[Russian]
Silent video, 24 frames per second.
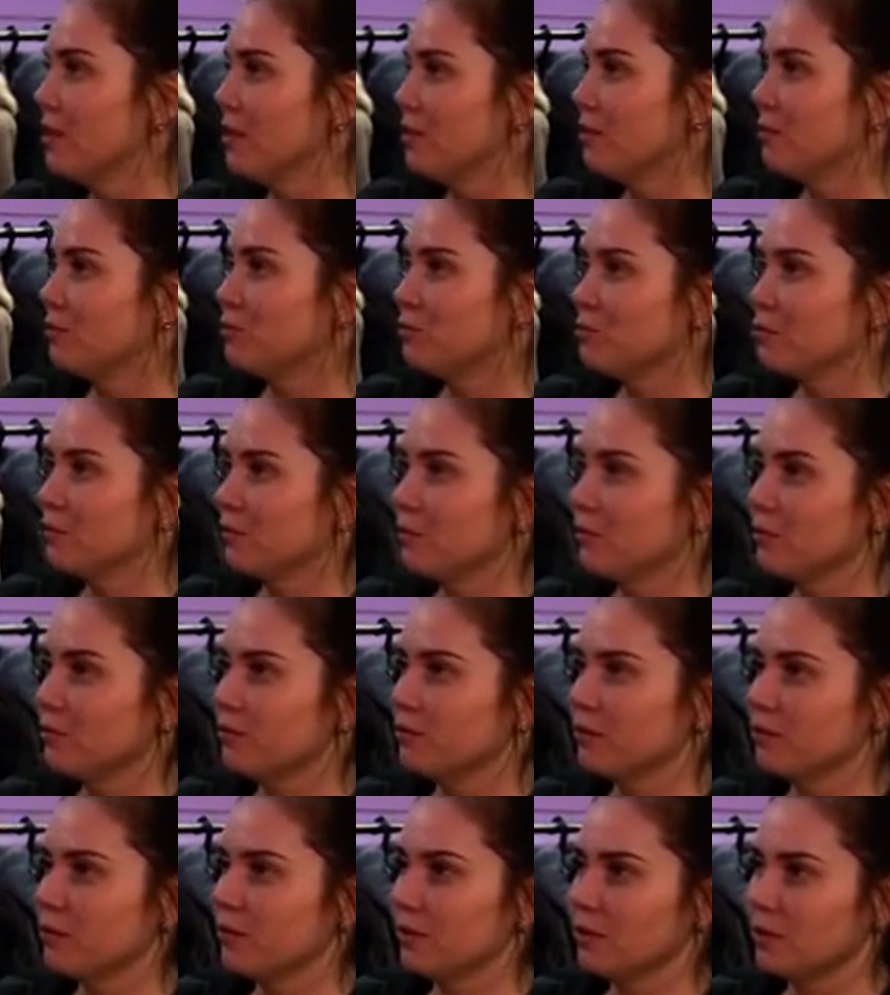Вот
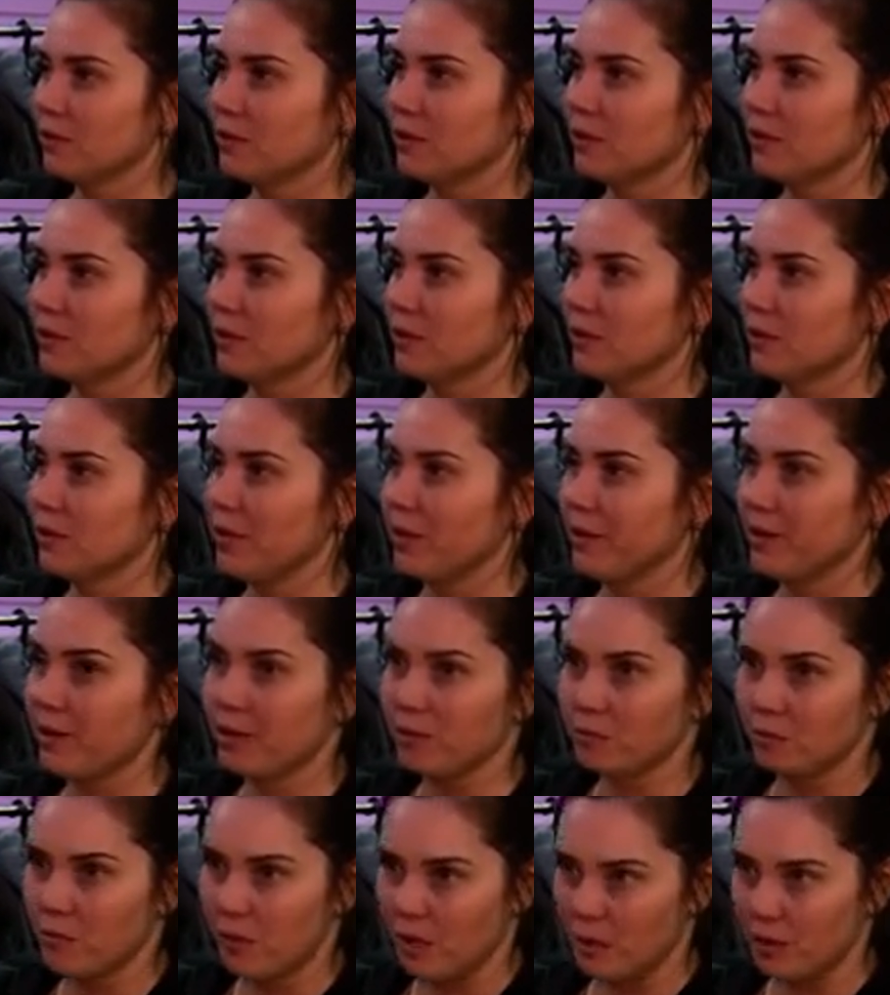в, на
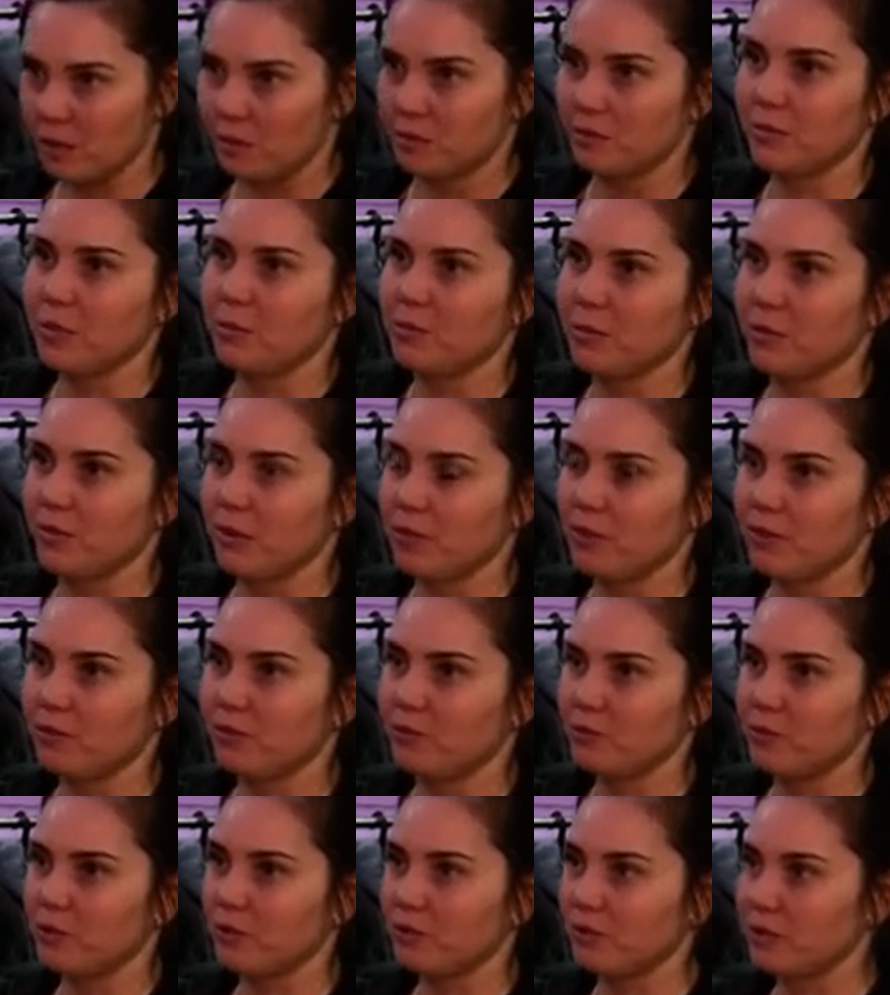мы приехали
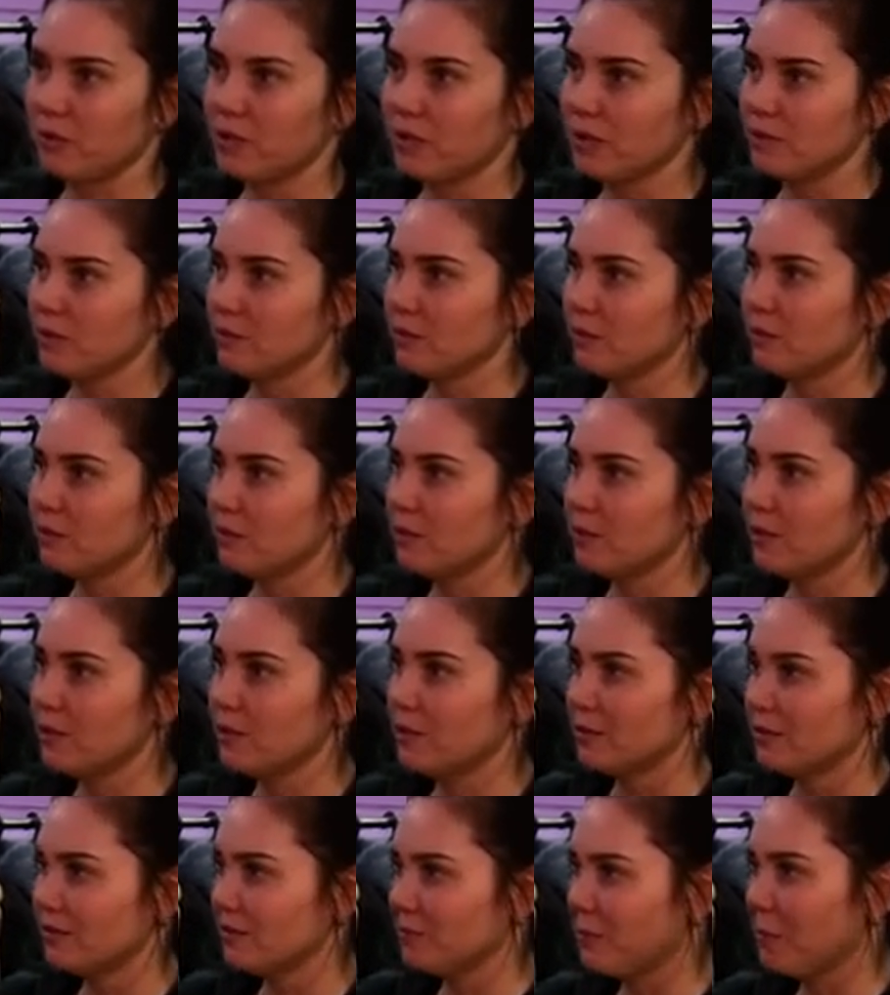впервые и
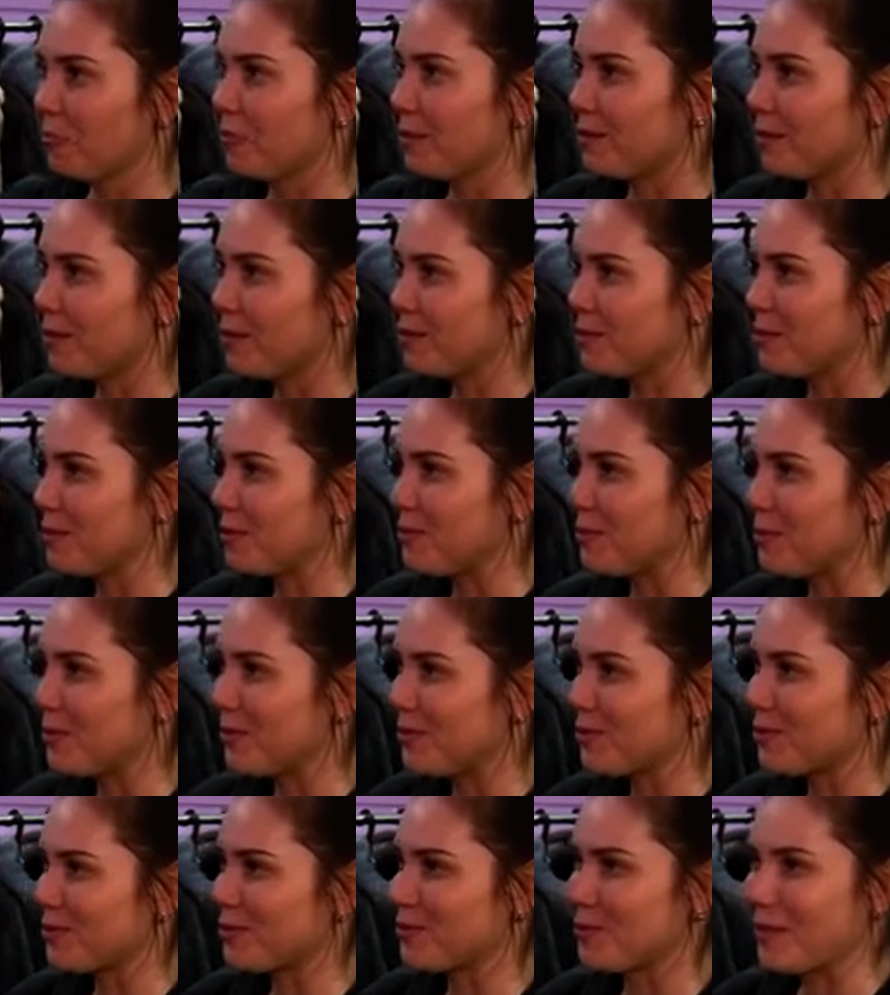надеемся,
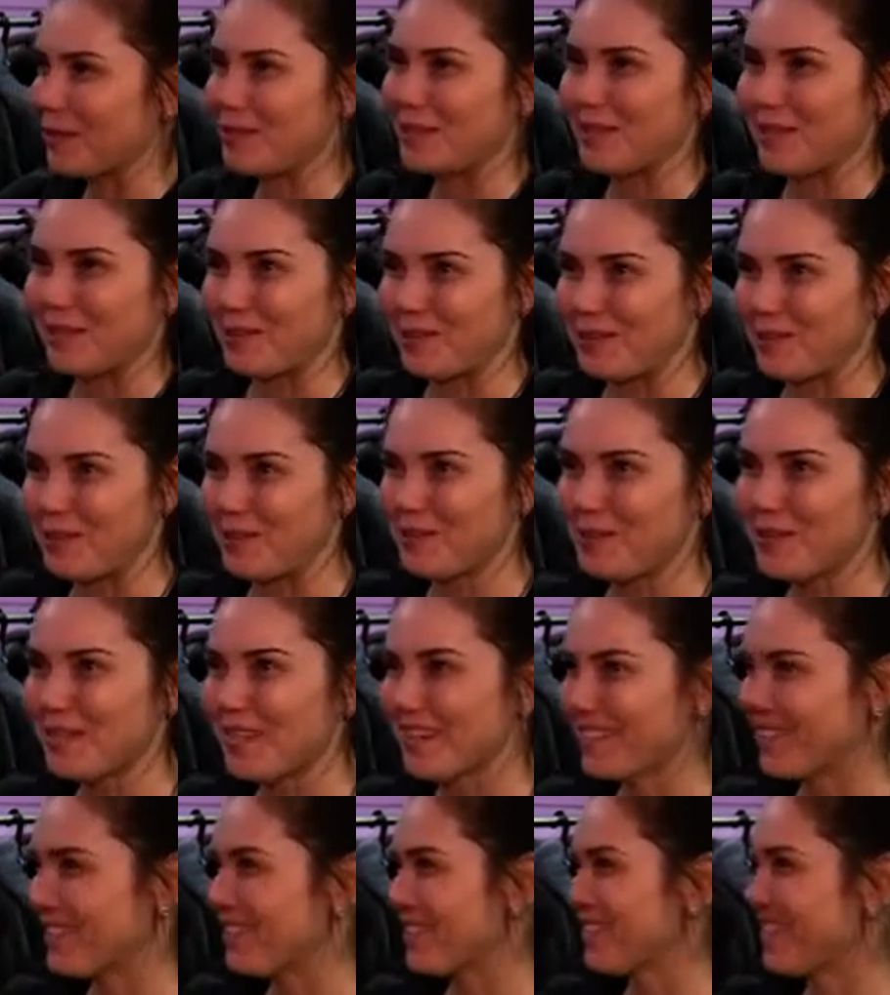что у нас и торговля будет
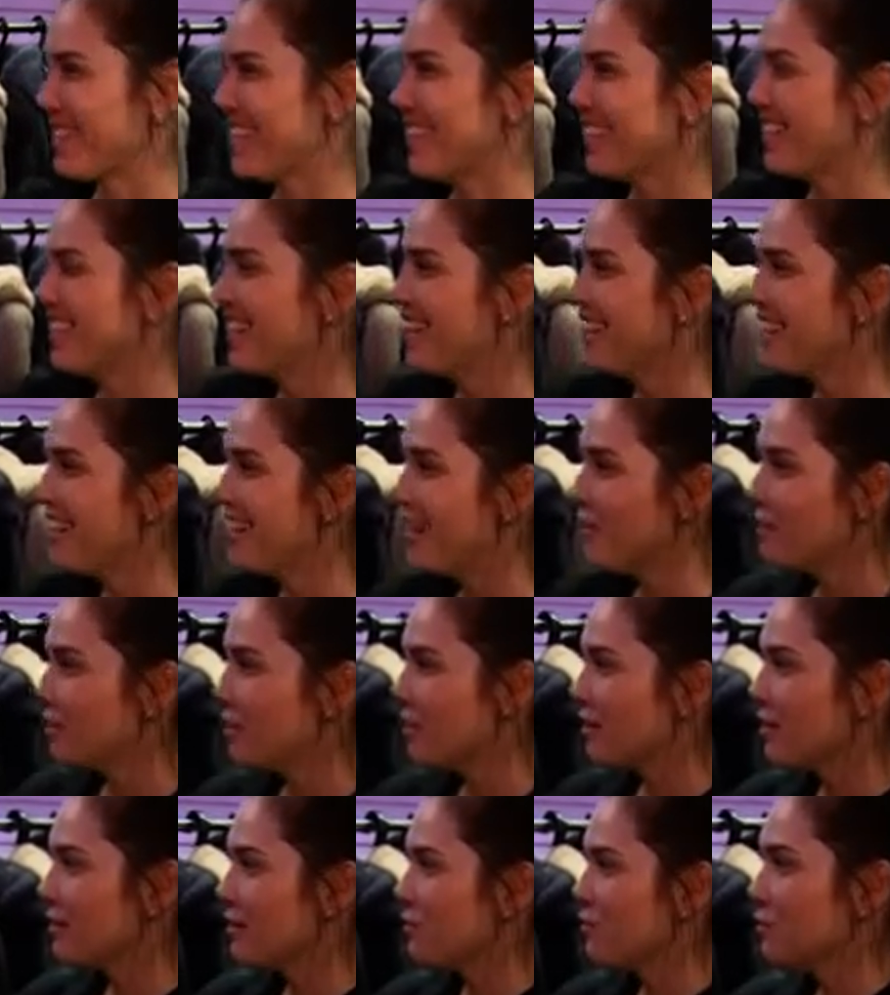хорошая.
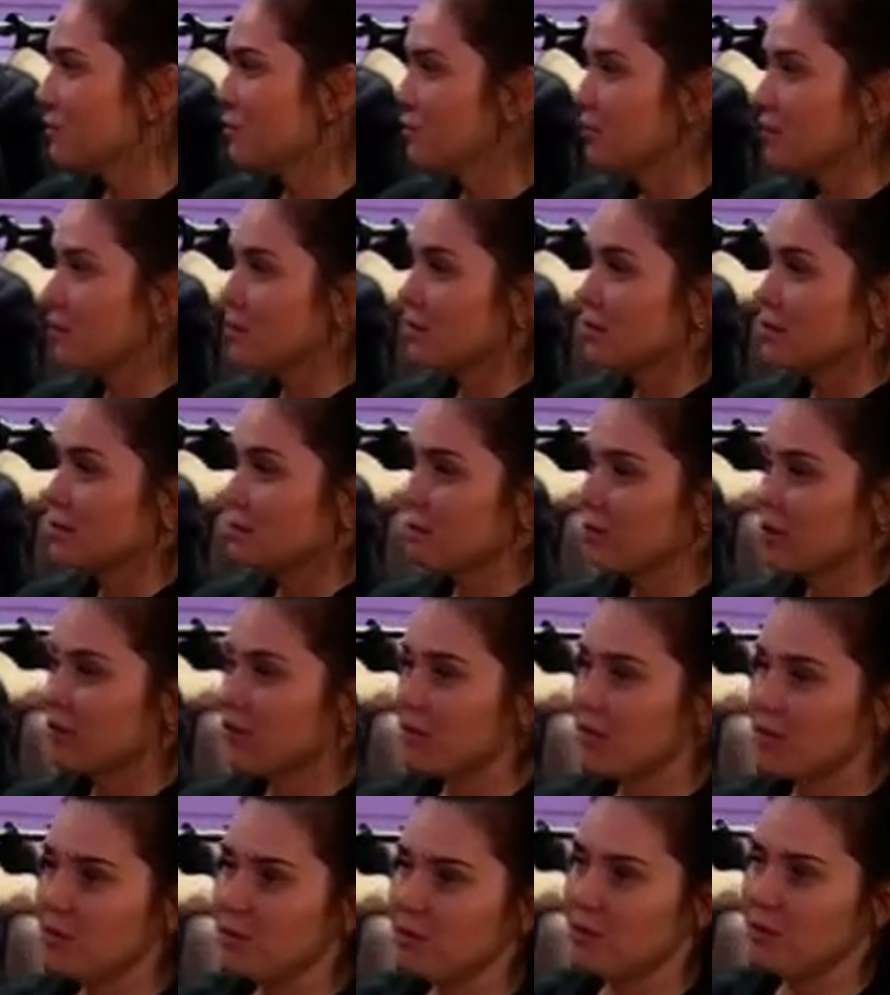Вот. А, привезли
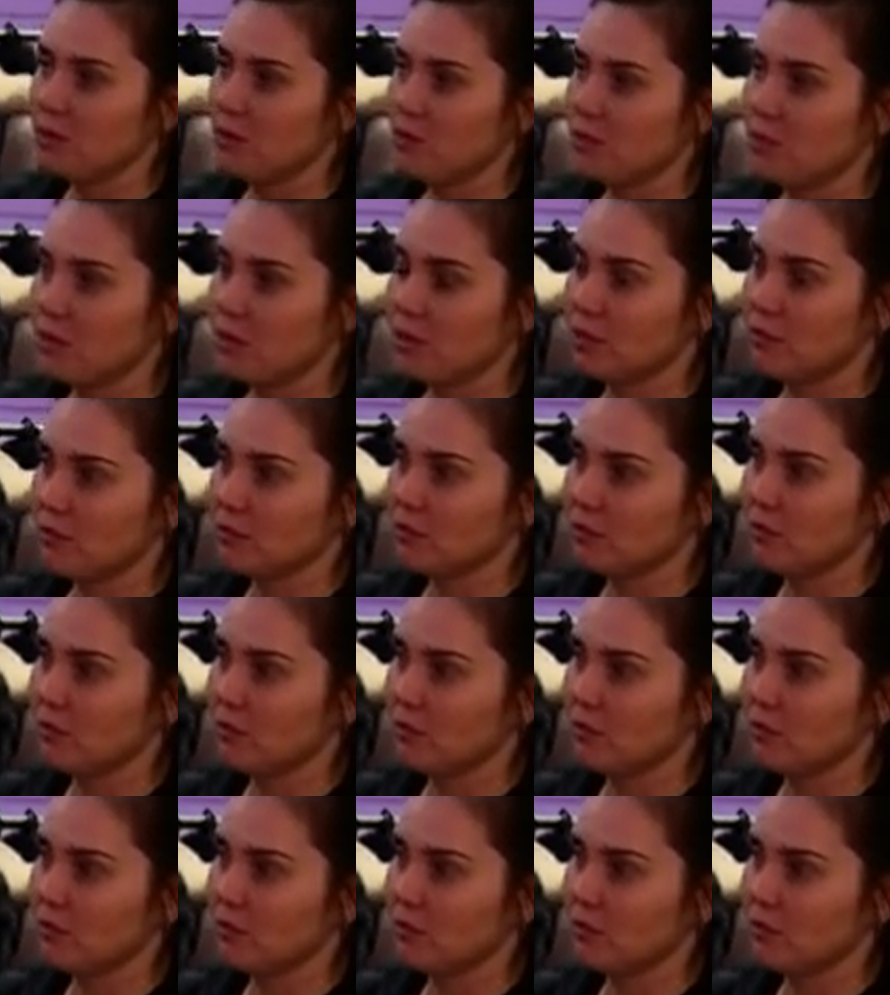мы сюда